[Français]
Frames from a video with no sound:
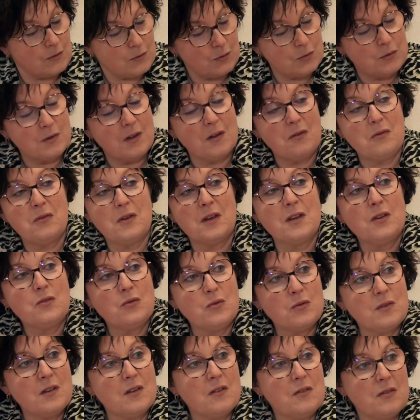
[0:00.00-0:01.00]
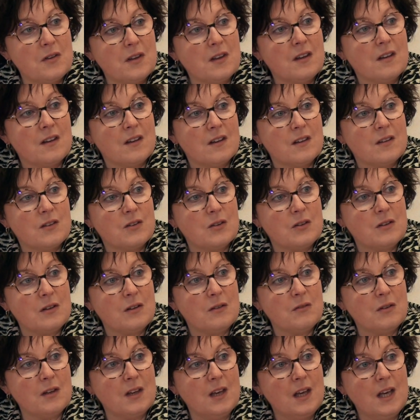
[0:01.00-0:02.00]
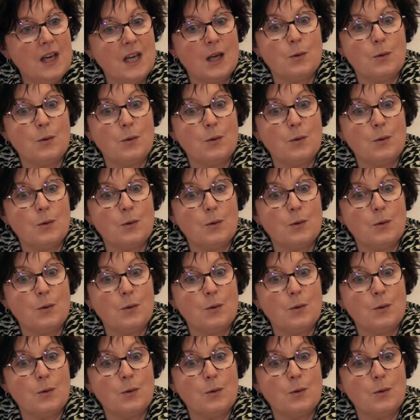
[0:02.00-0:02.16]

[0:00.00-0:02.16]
Tout à fait, tout à fait. Tout à fait.